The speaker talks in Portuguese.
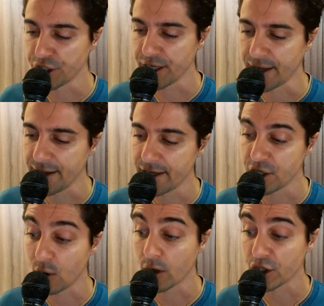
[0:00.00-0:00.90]
de
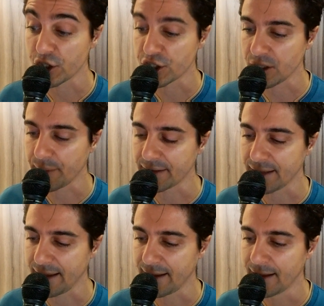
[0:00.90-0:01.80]
rede. Agora a gente também
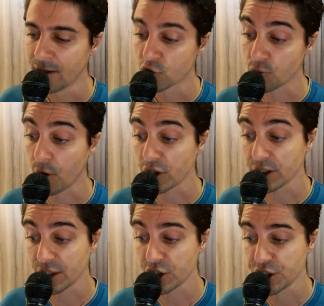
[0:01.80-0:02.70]
tem
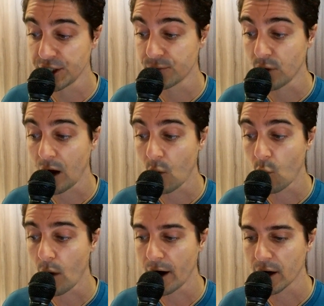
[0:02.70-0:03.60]
suporte nativo
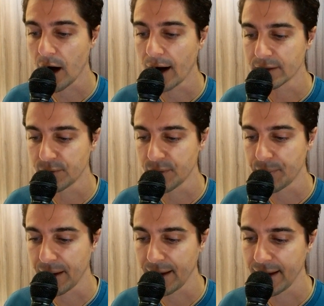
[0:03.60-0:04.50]
ao WireGuard
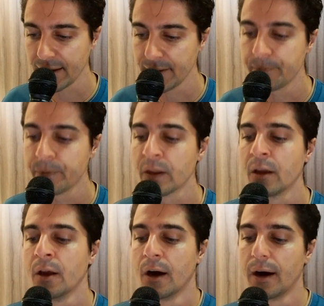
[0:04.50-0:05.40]
VPN. Uh,
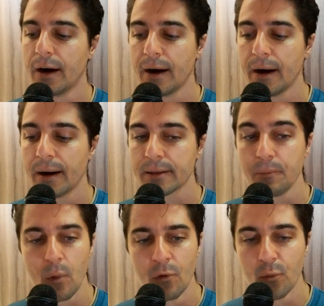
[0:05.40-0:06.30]
ah,
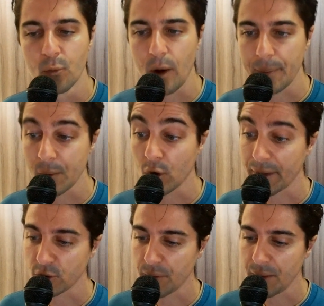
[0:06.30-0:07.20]
um
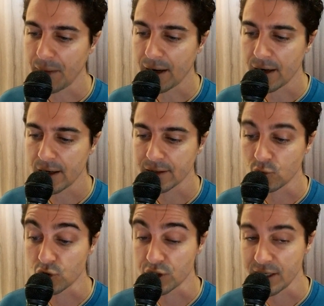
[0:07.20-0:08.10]
aprimoramento bem bacana
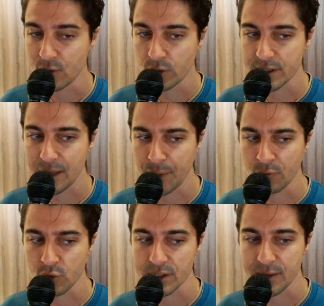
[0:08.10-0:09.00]
nos ícones, dá
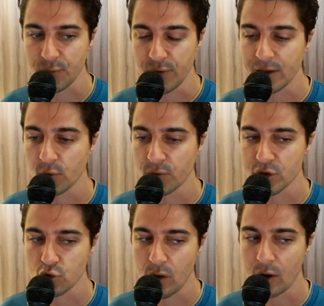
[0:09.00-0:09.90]
para você ver que o
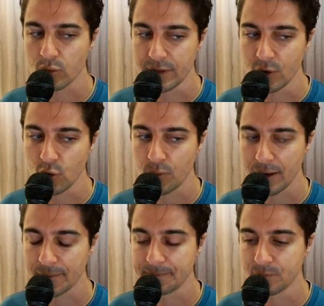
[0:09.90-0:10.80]
visual deu
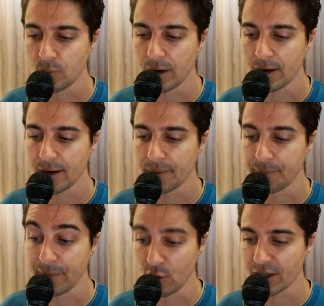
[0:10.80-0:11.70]
uma, uma
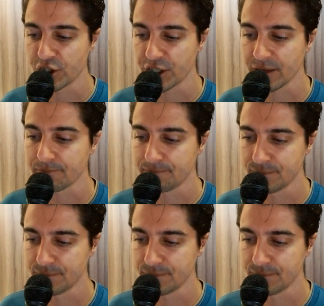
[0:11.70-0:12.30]
melhoradinha